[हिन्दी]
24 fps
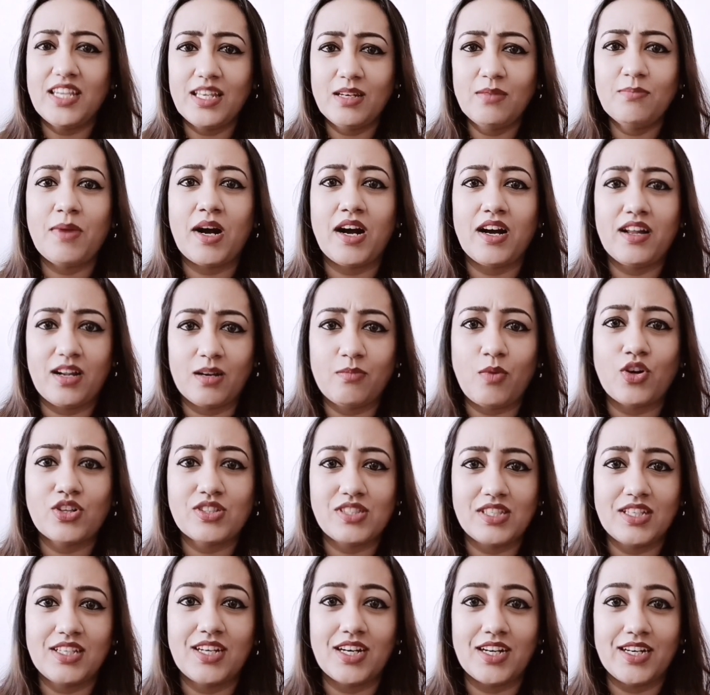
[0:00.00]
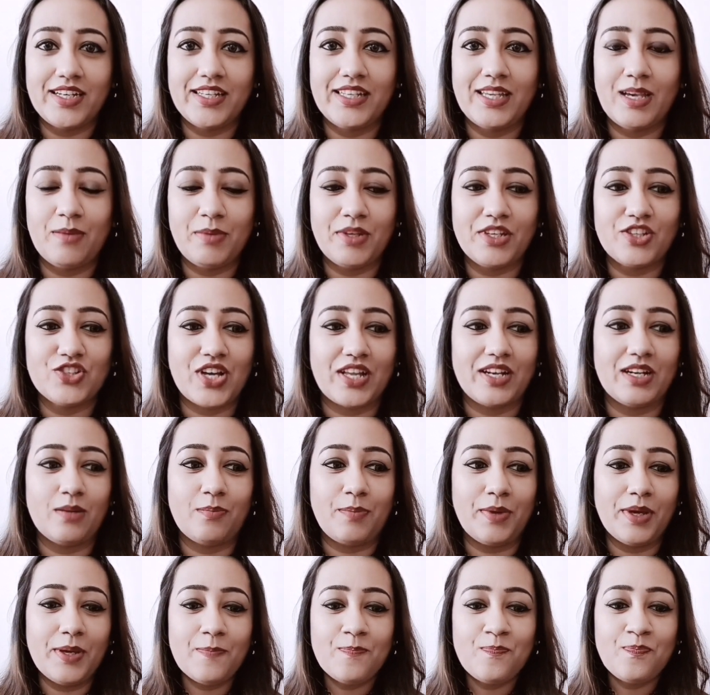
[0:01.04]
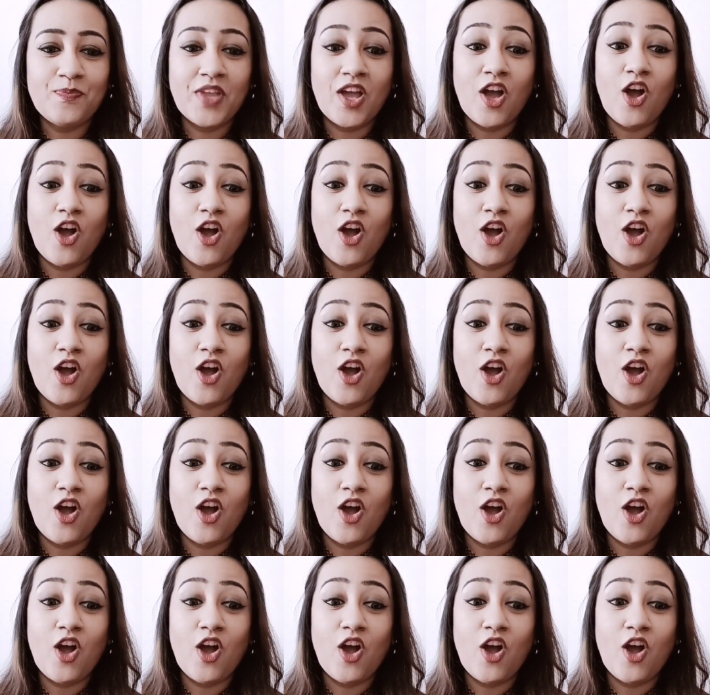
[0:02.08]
तीन बार अनबॉक्सिंग कर ली है मेरे चैनल पे